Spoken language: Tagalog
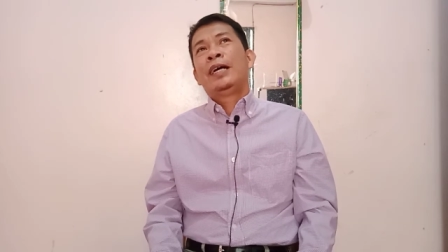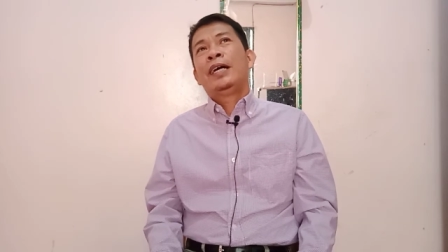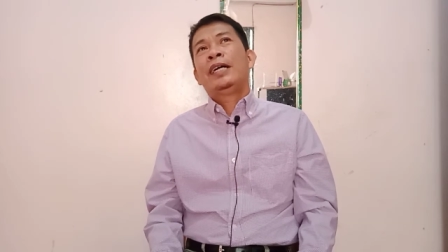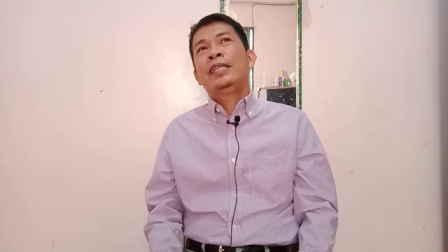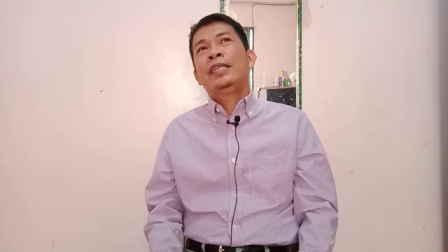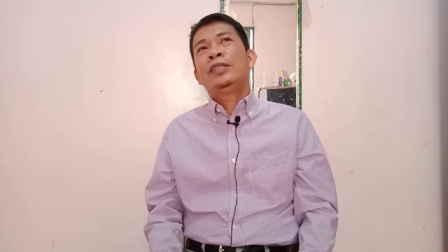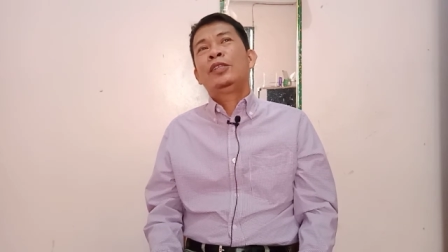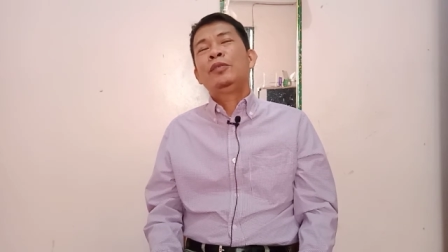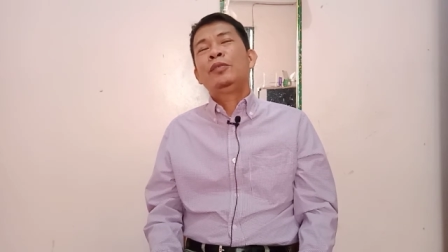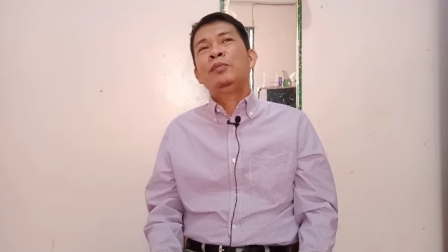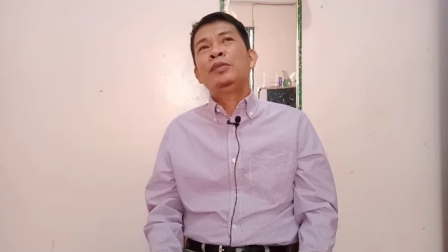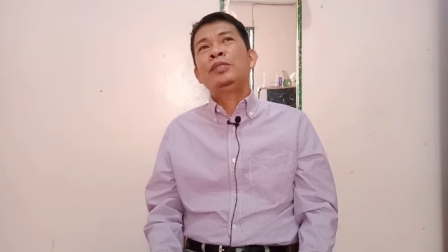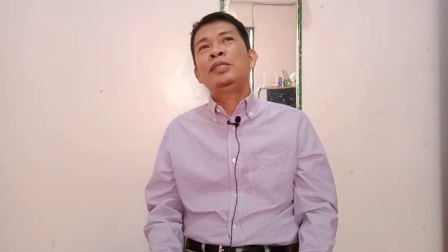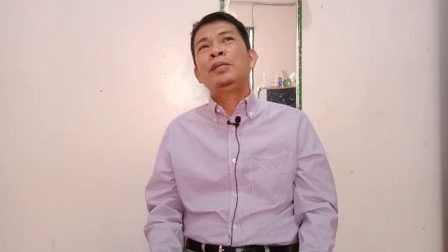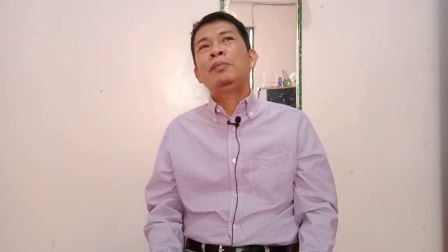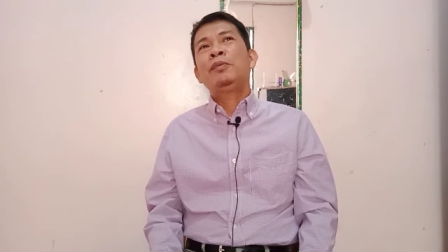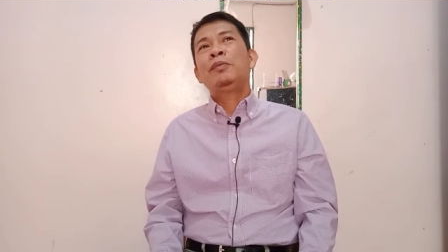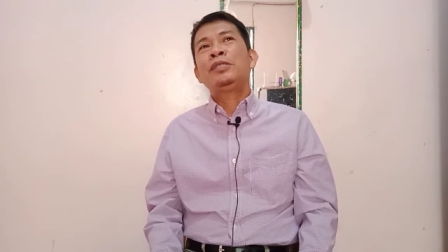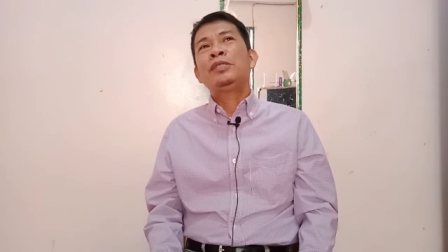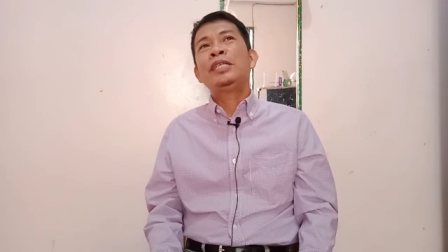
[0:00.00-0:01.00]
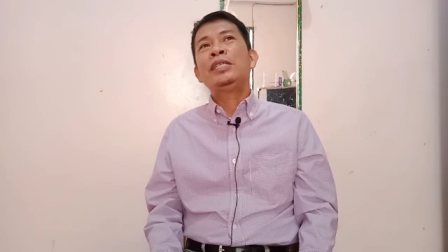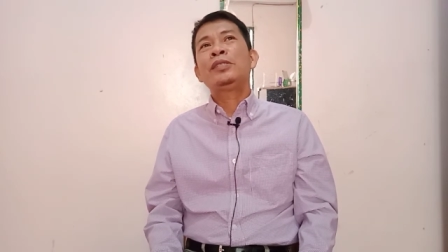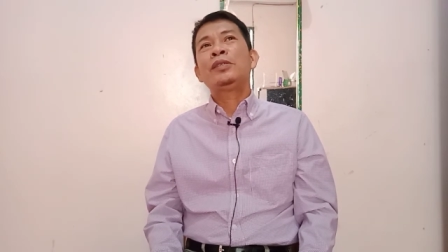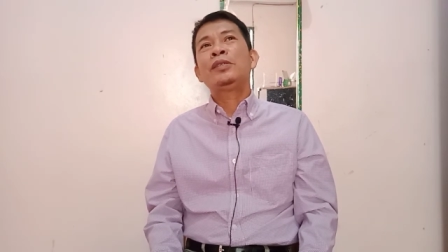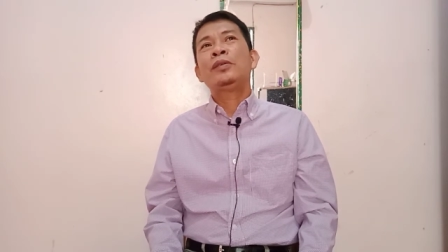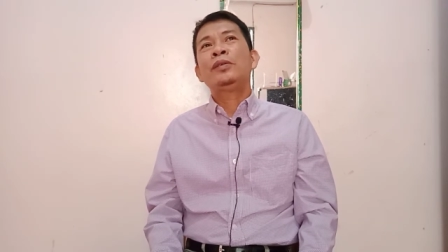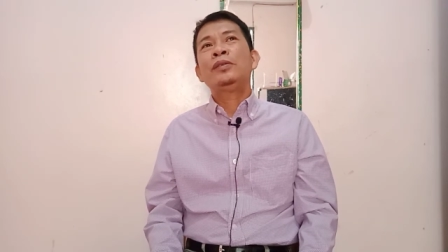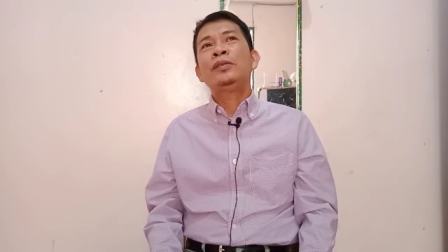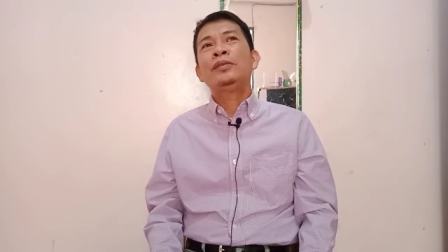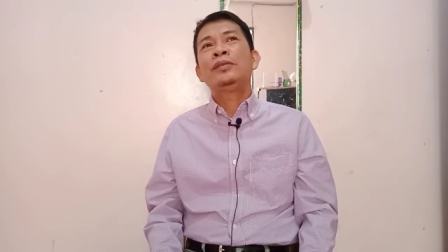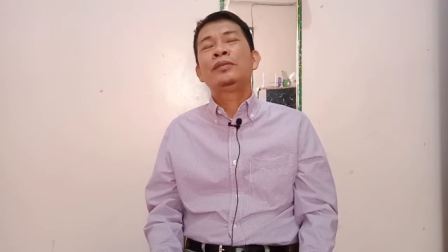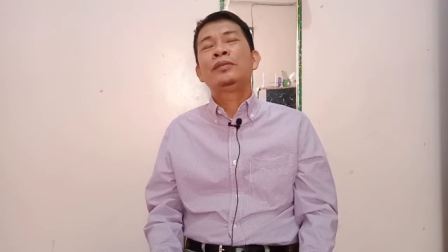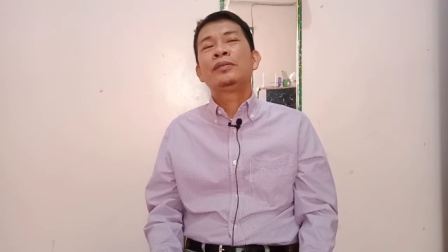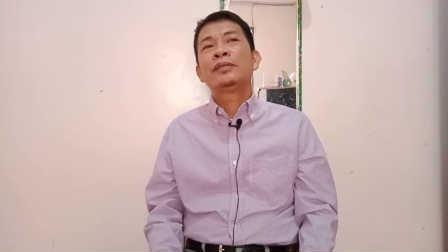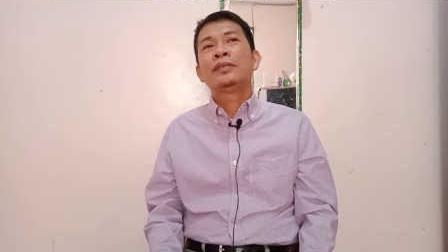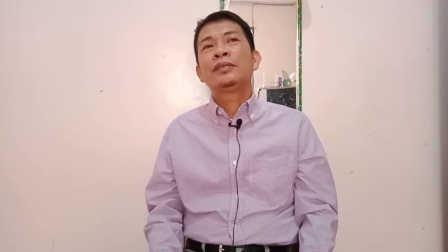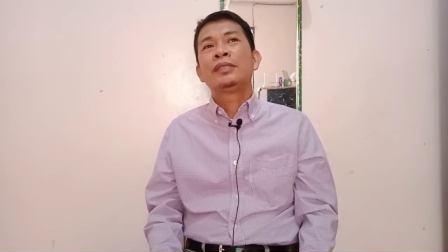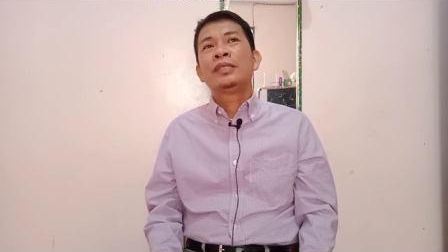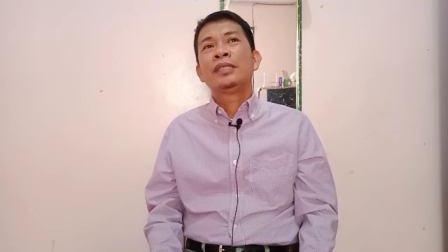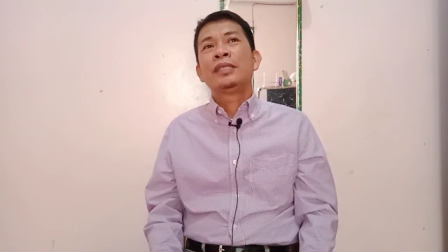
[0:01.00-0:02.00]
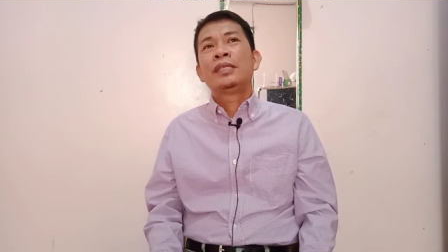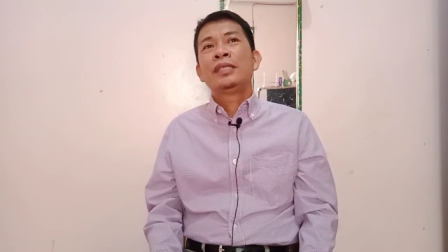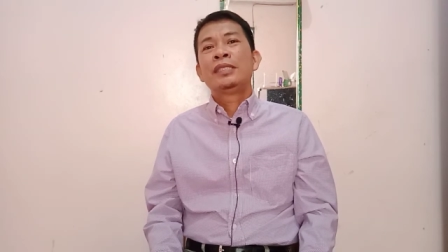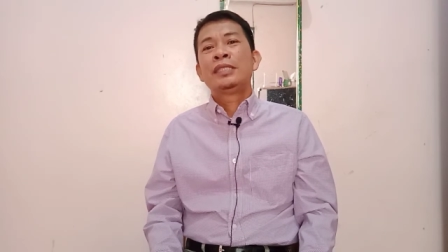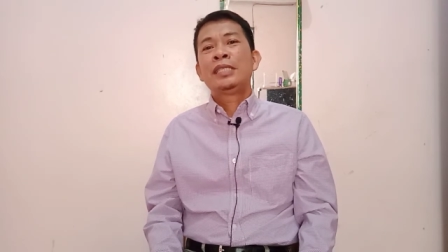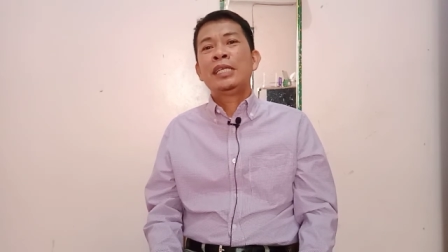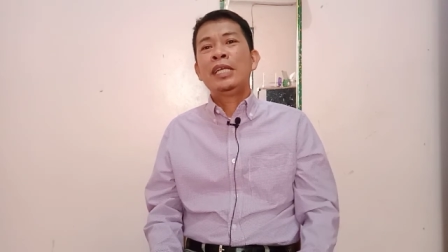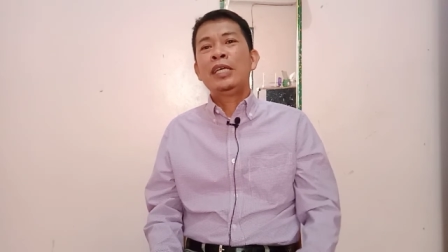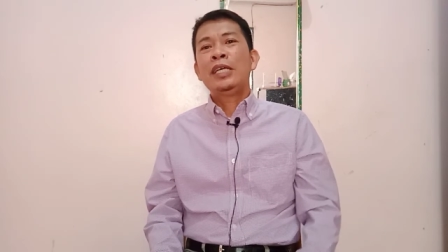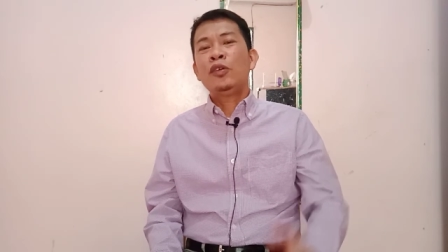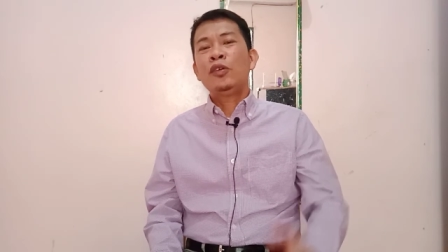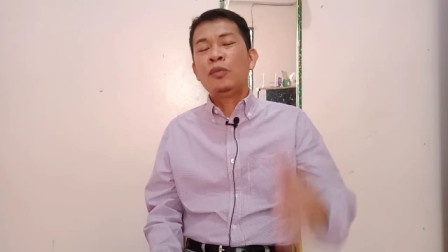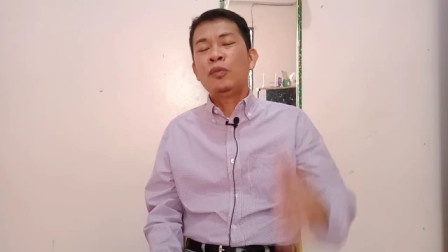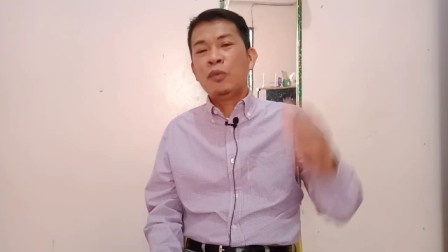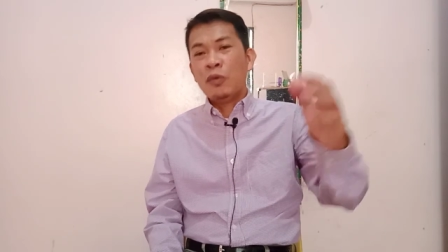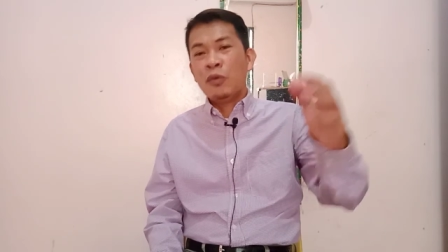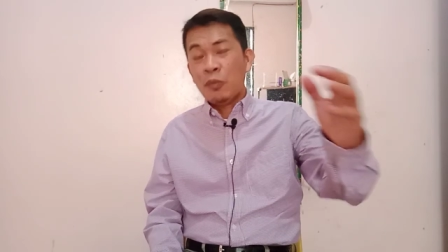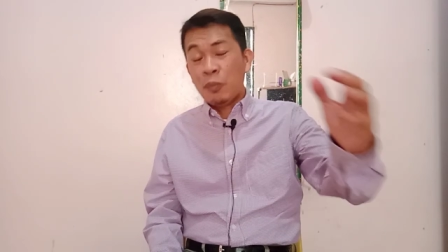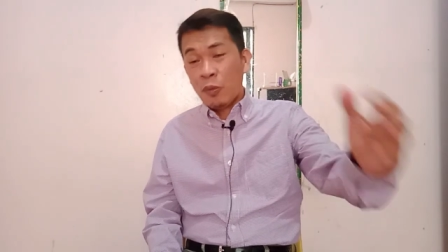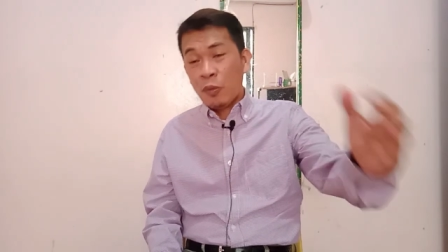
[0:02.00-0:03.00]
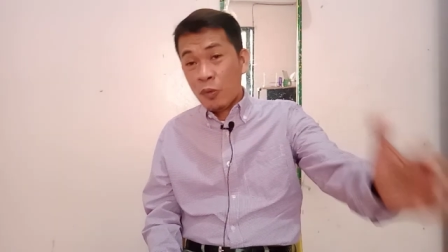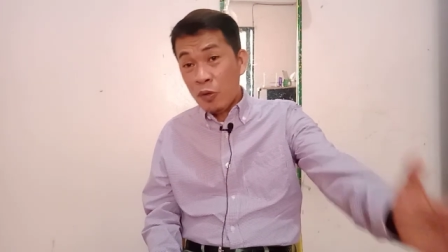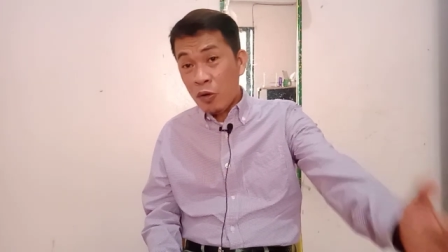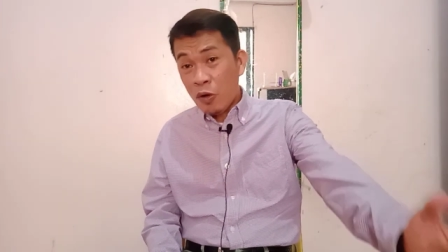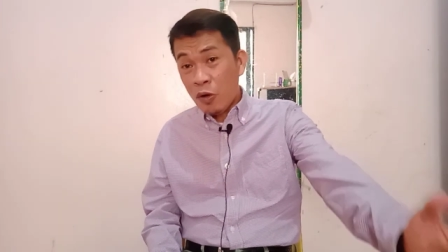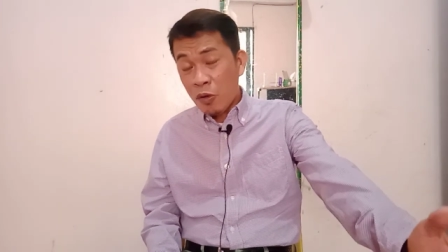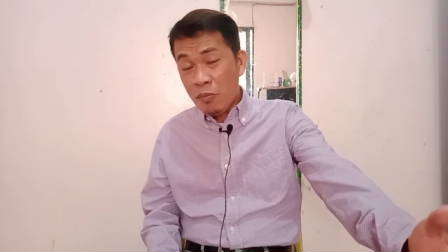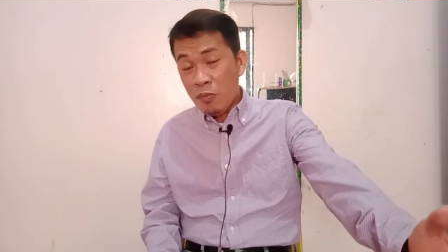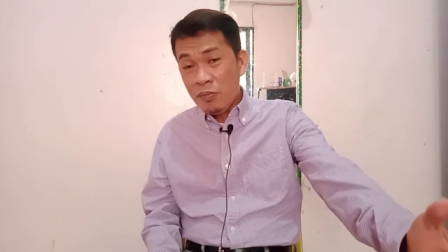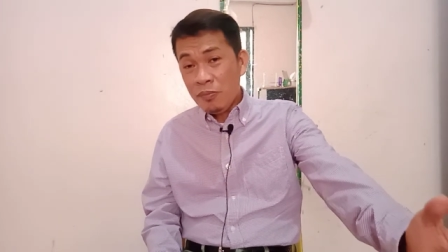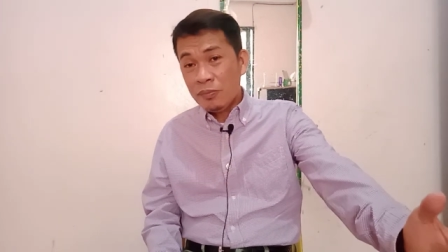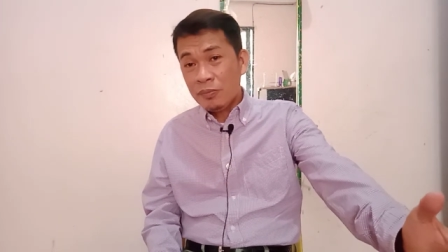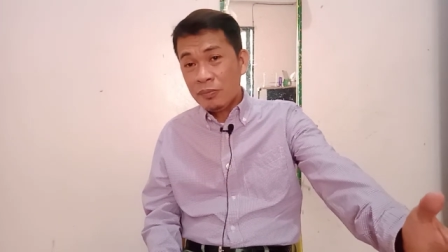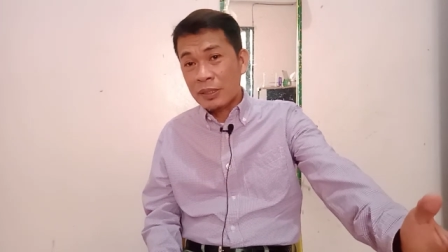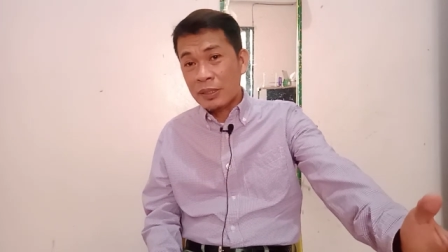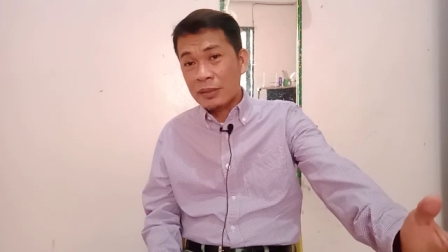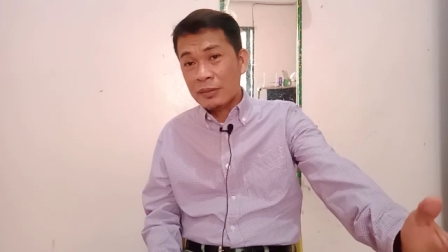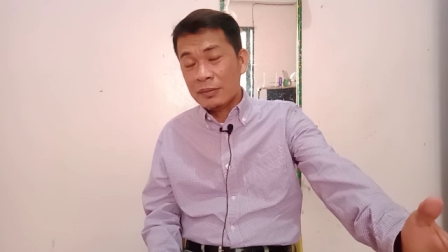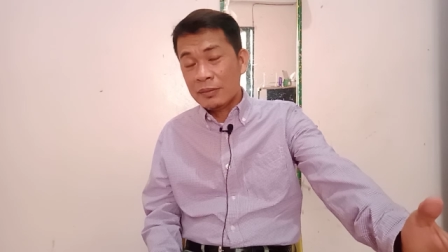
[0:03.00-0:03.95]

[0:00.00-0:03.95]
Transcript: At doon po sa proseso, sila yung umuupong hukom,